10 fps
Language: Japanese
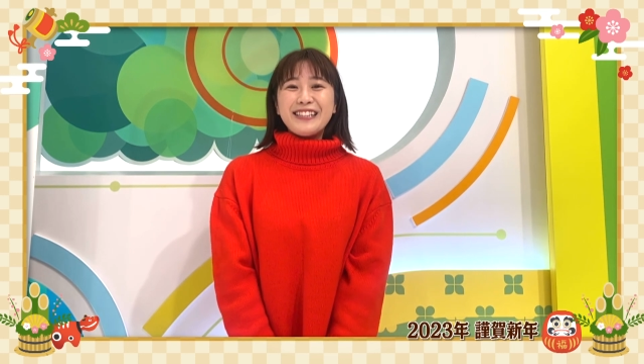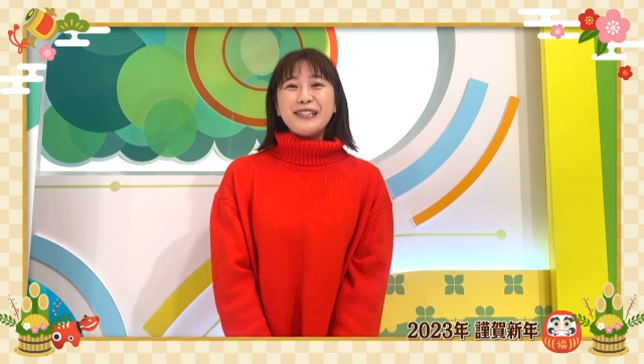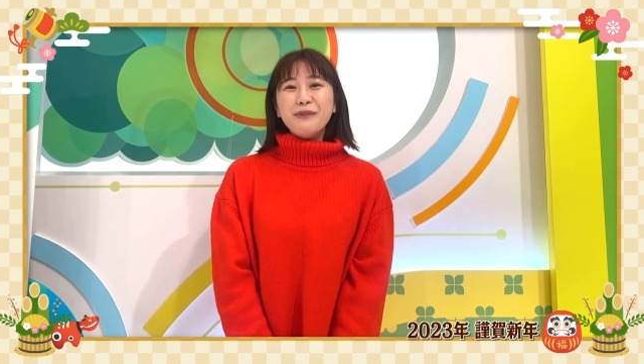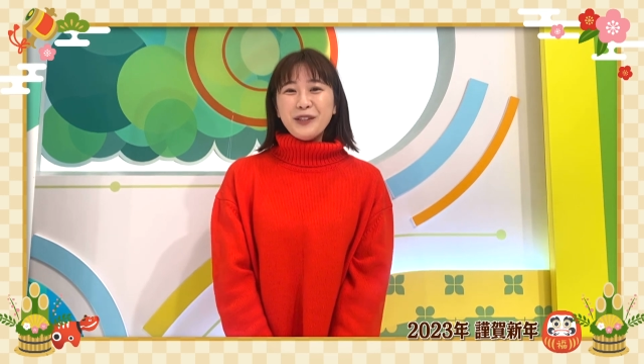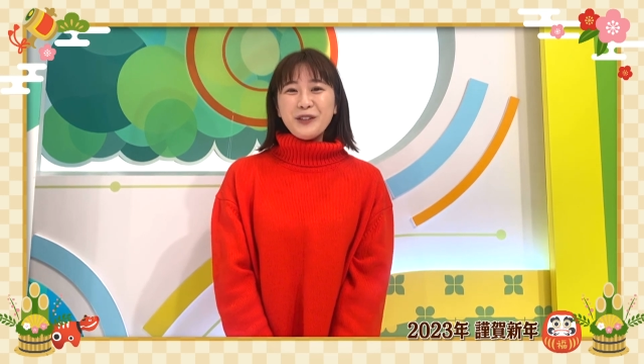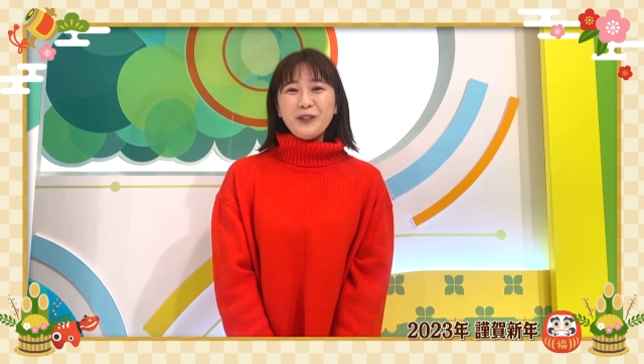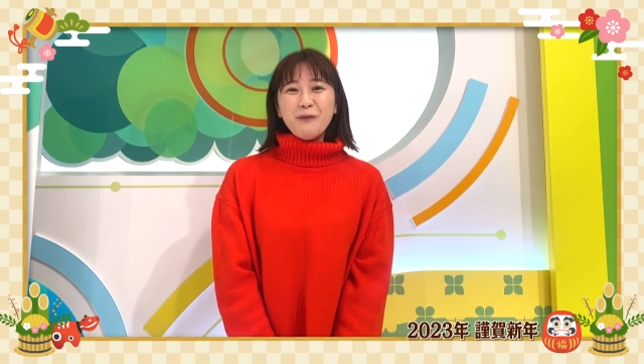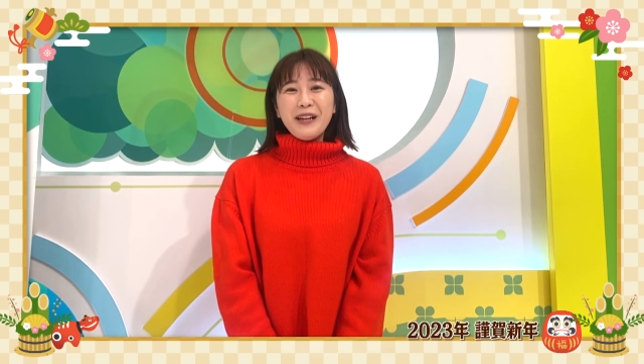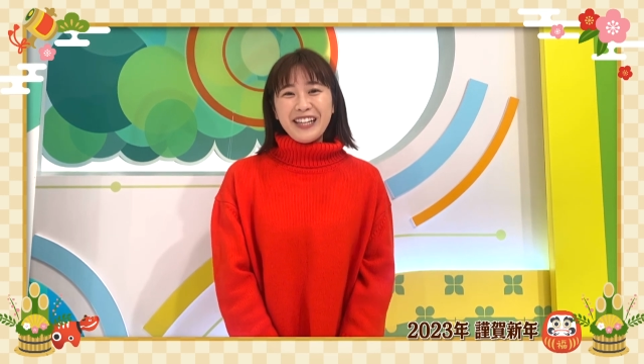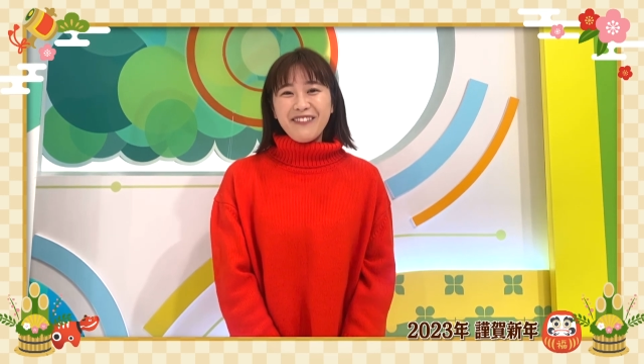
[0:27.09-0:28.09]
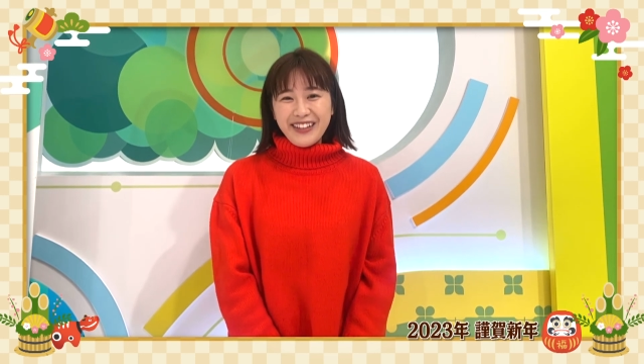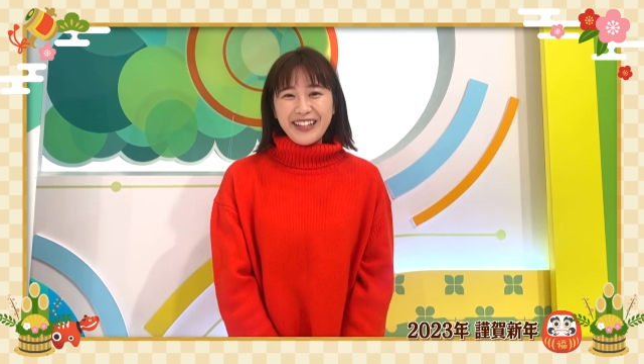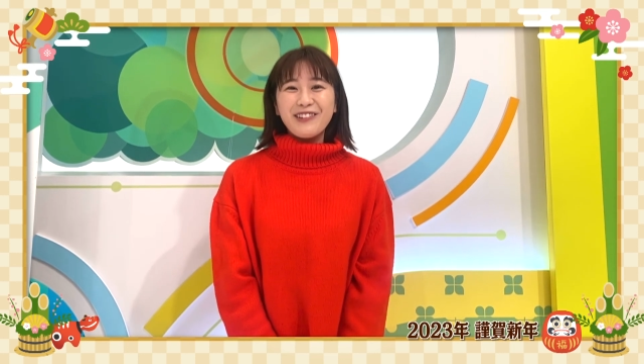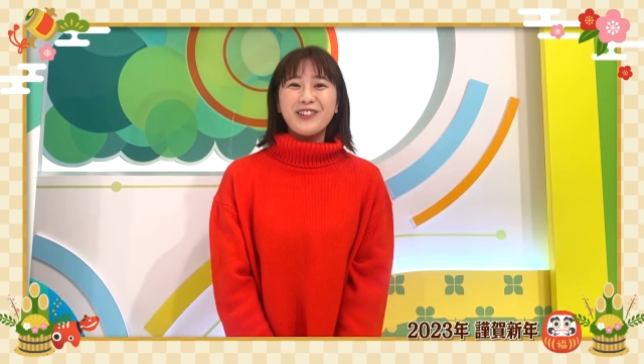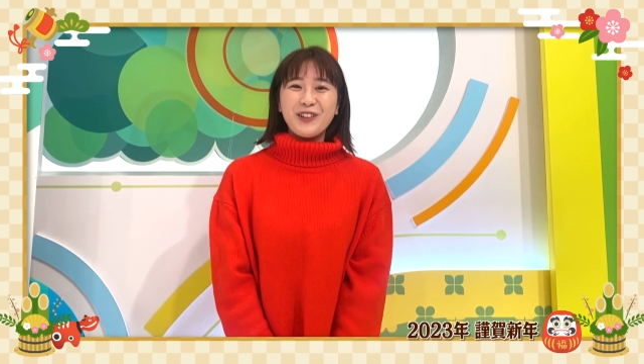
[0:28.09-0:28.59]
自分の目で見
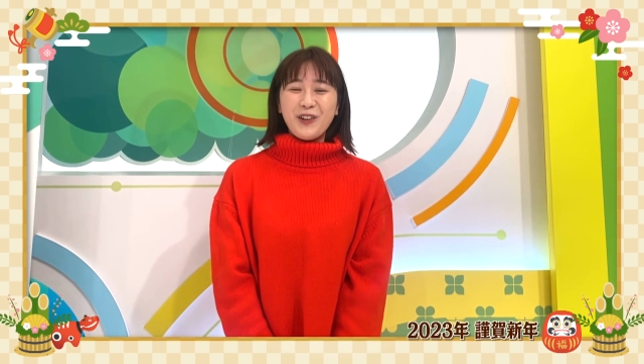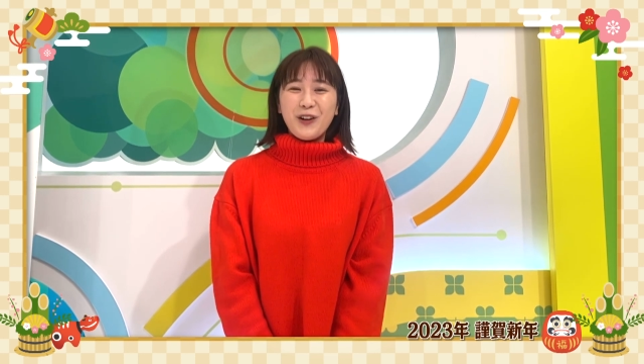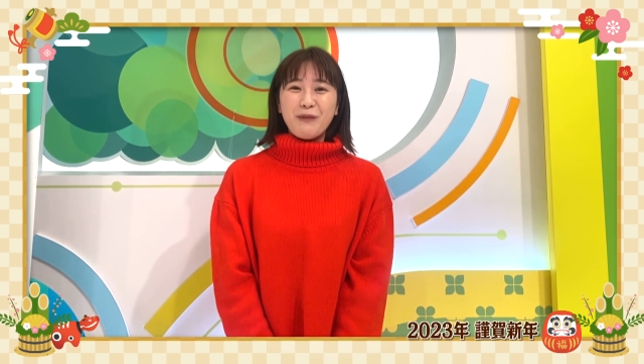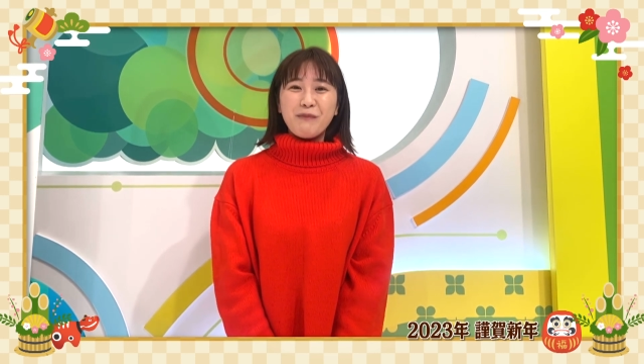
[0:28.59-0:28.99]
たこと、